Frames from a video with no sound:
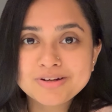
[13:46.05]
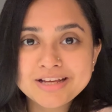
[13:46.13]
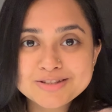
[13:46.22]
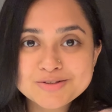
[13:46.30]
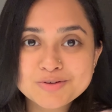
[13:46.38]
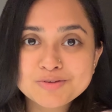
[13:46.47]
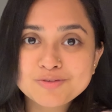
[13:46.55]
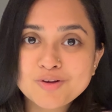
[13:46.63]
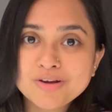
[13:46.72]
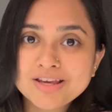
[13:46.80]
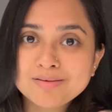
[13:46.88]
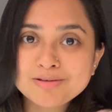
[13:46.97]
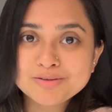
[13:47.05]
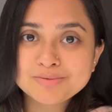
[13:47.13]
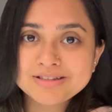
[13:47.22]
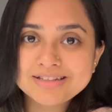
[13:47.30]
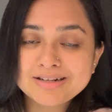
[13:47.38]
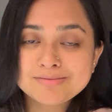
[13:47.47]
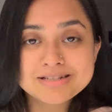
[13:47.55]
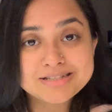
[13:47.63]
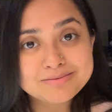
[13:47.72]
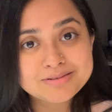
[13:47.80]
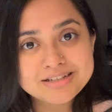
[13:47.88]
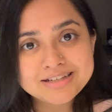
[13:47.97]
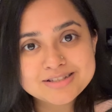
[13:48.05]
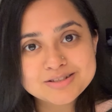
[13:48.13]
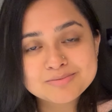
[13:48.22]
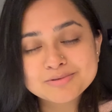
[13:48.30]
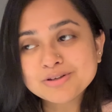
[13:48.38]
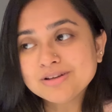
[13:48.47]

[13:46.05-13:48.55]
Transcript: নেক্সট কোনো ব্লগে আমি তোমাদের আমার জিমে নিয়ে যাব